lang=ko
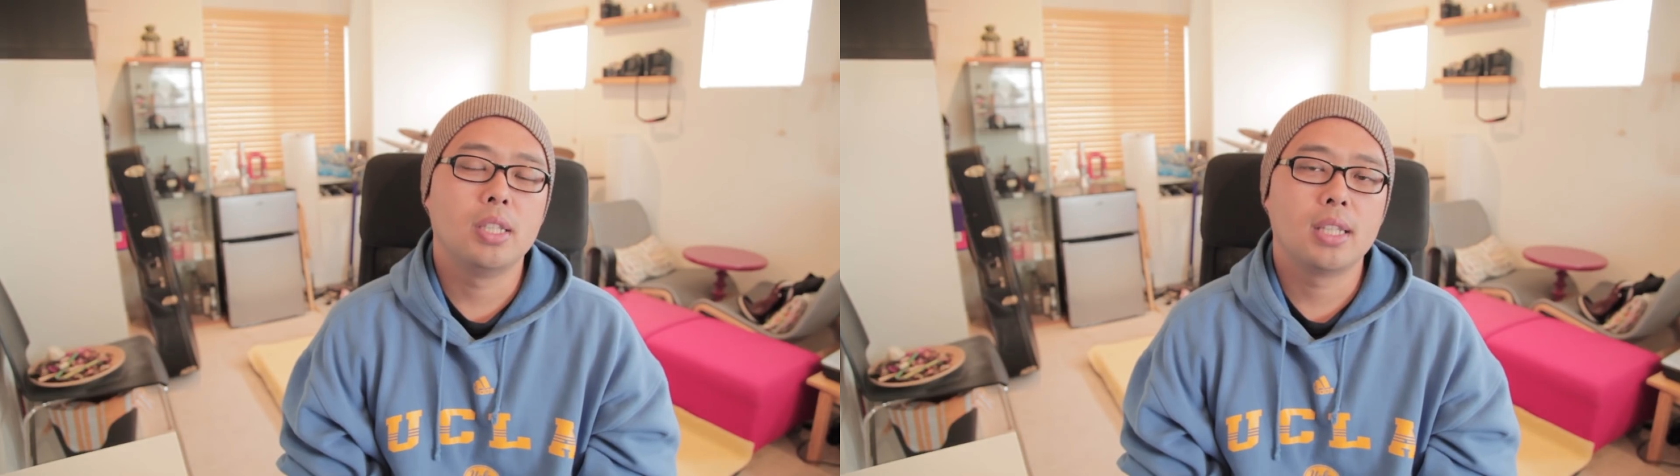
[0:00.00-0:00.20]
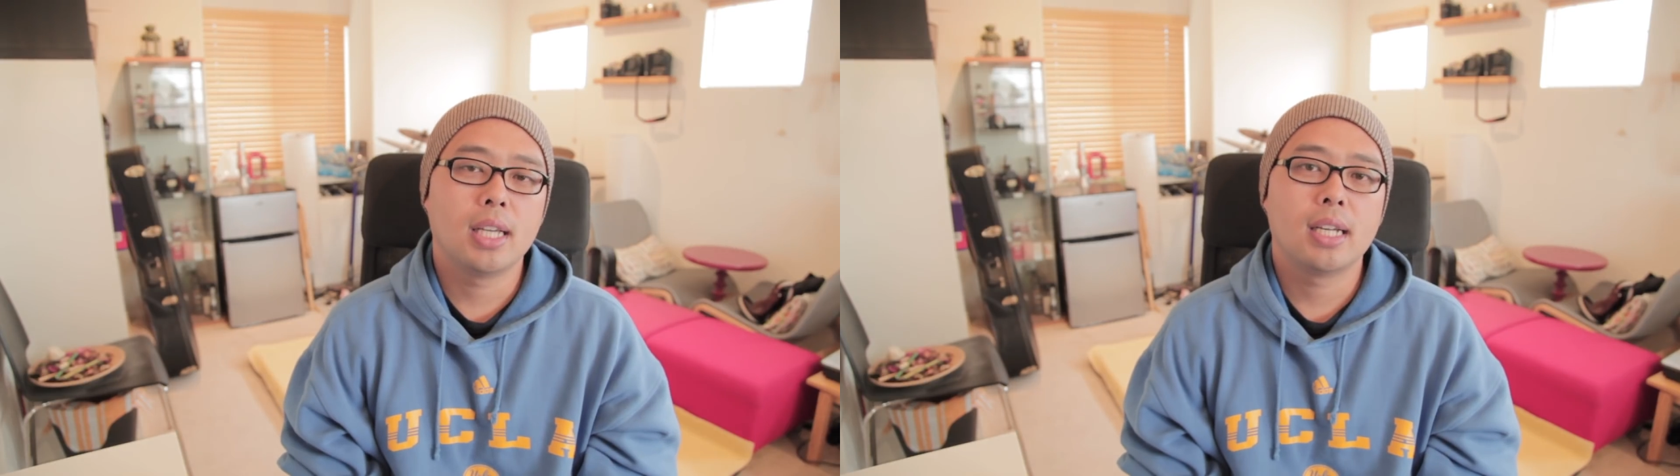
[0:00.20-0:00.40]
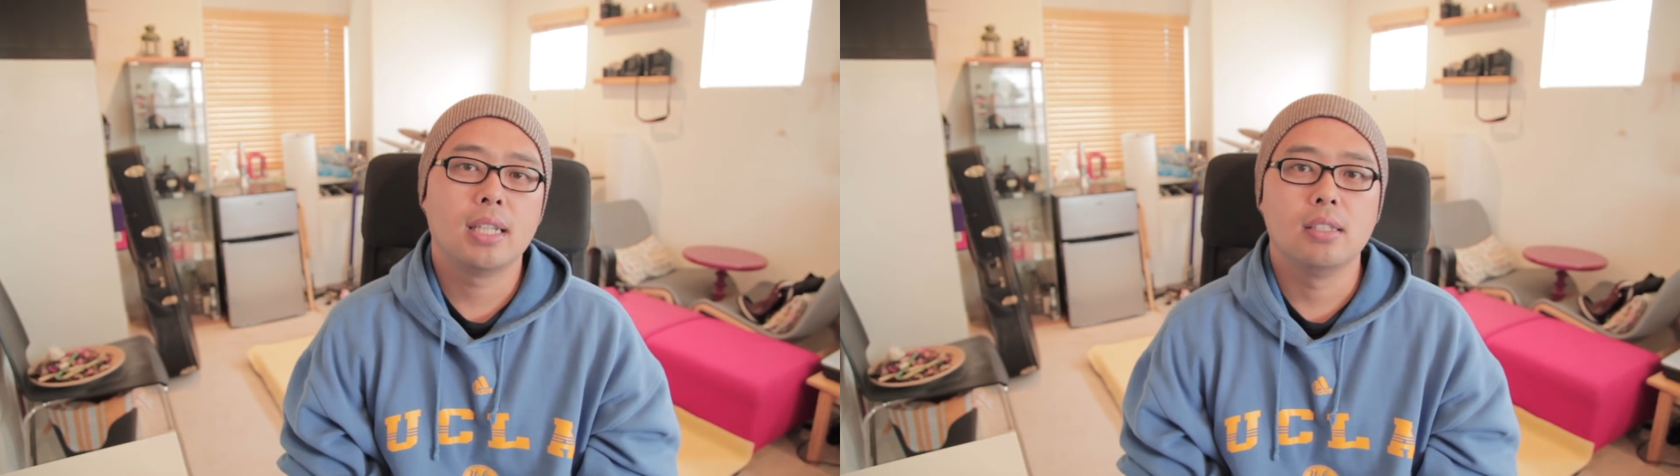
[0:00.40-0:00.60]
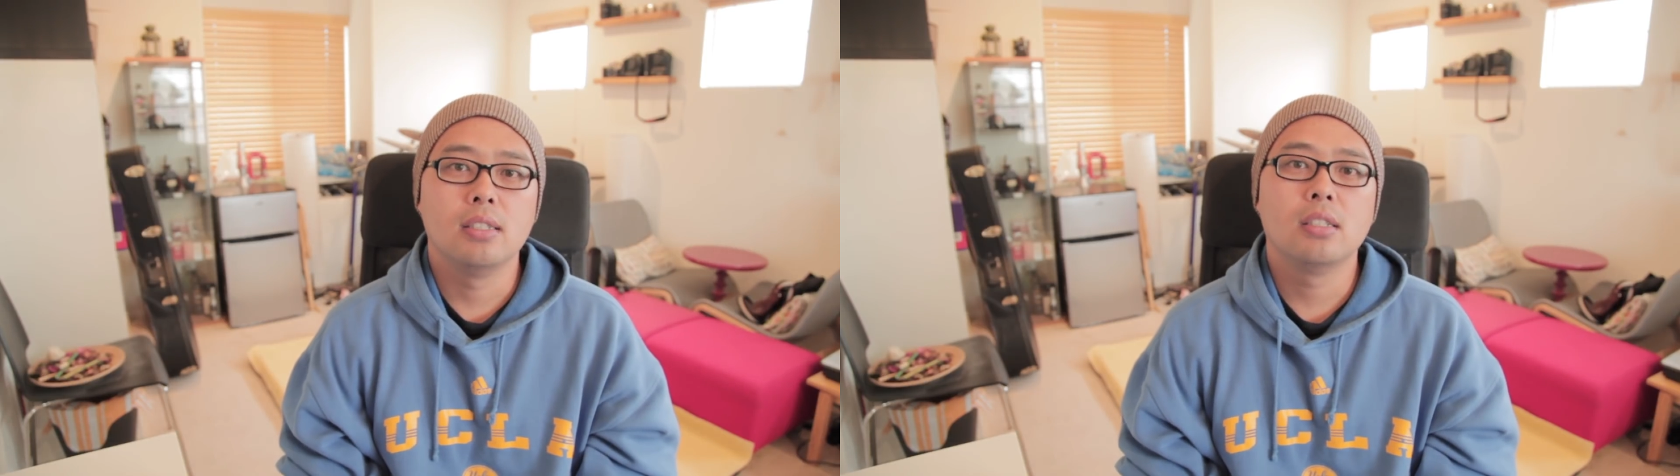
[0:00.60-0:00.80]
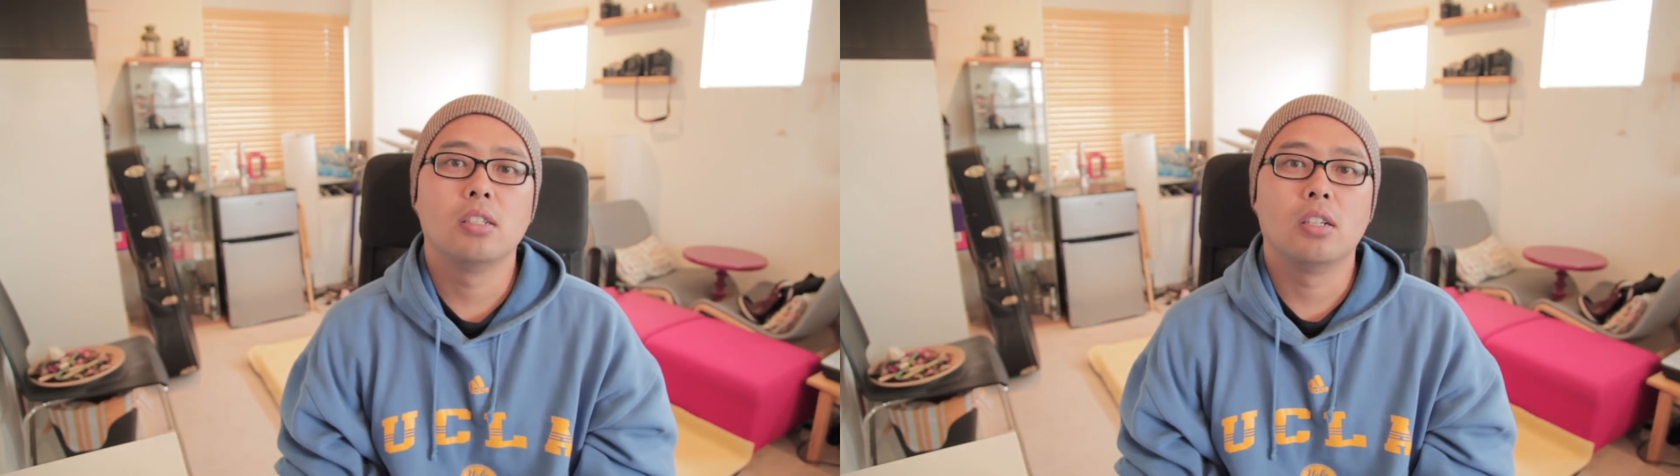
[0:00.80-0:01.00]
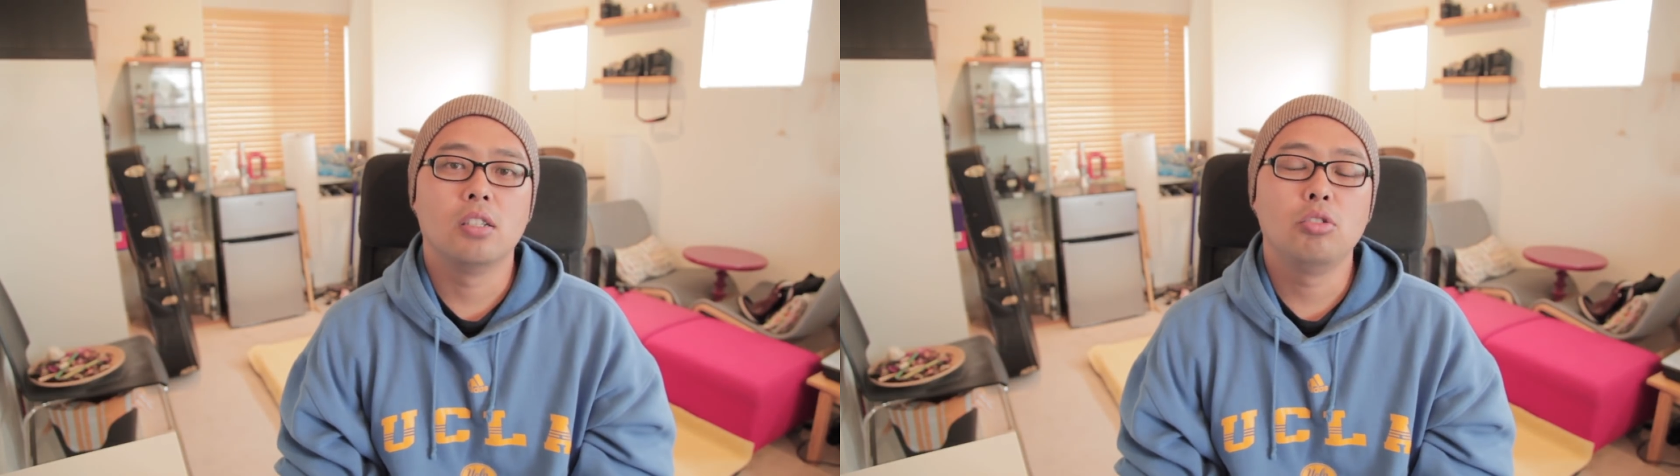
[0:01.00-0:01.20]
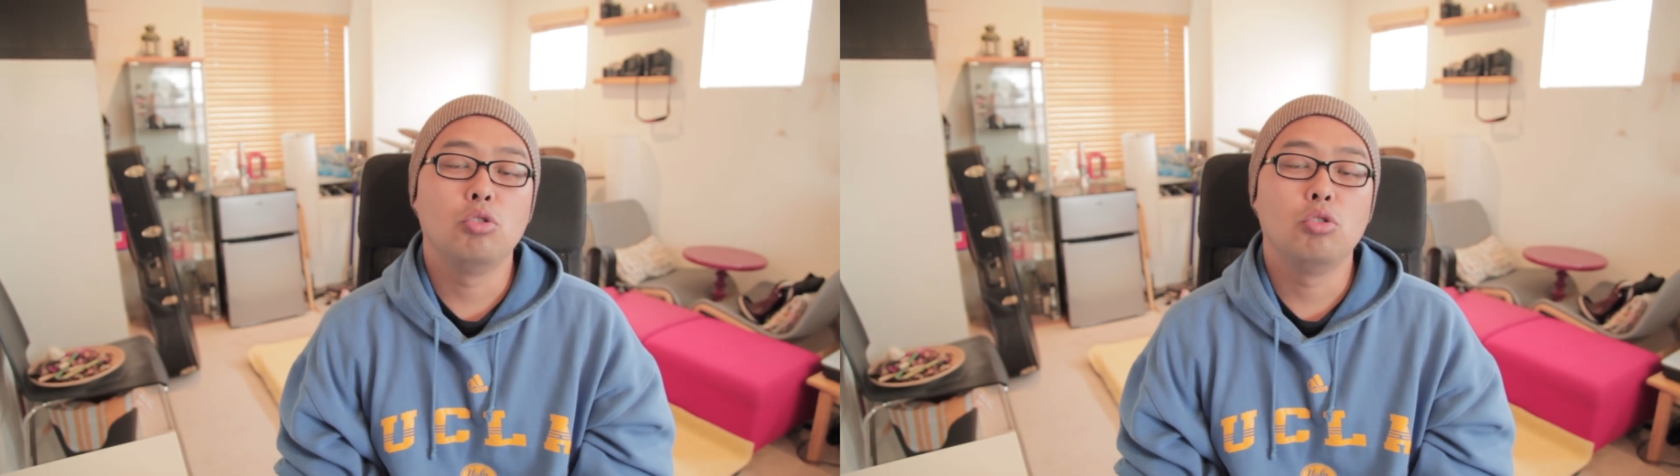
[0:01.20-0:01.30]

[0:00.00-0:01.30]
있다라는 그런